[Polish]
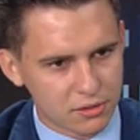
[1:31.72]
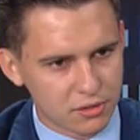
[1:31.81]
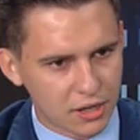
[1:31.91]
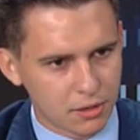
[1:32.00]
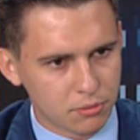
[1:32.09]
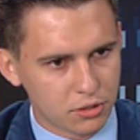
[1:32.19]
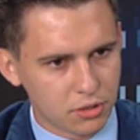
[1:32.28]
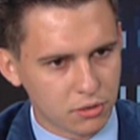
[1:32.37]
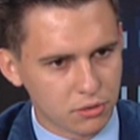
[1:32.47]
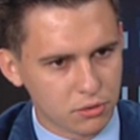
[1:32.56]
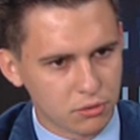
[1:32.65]
lat starają się
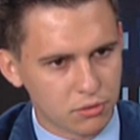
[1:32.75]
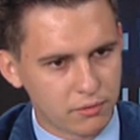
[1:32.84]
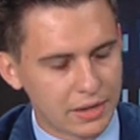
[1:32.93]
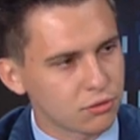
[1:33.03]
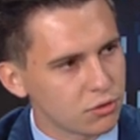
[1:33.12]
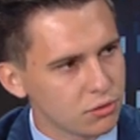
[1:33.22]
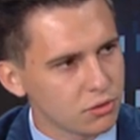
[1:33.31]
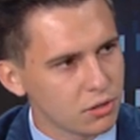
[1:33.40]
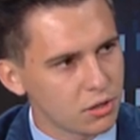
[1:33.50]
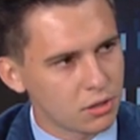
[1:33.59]
o coś walczyć.